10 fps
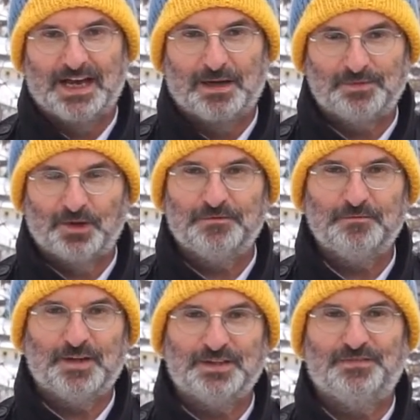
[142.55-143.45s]
am
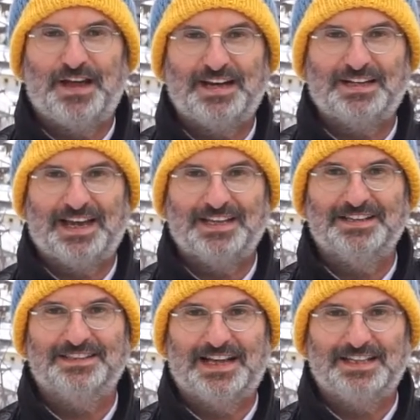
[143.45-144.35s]
Dorfplatz feiern
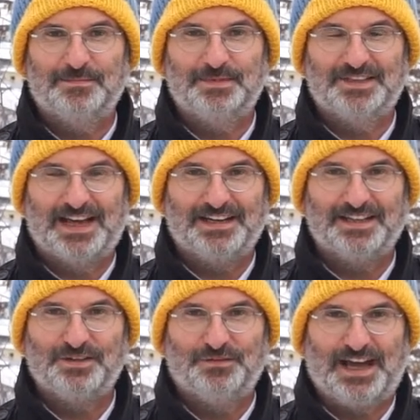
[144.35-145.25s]
können, da die mich
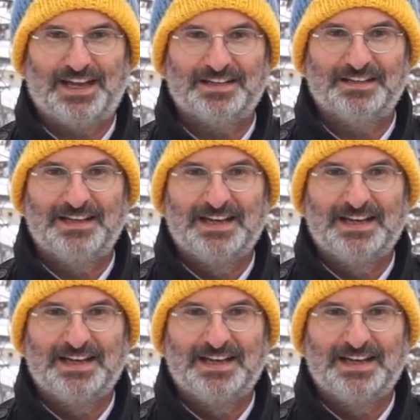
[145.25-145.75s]
sakrisch freuen.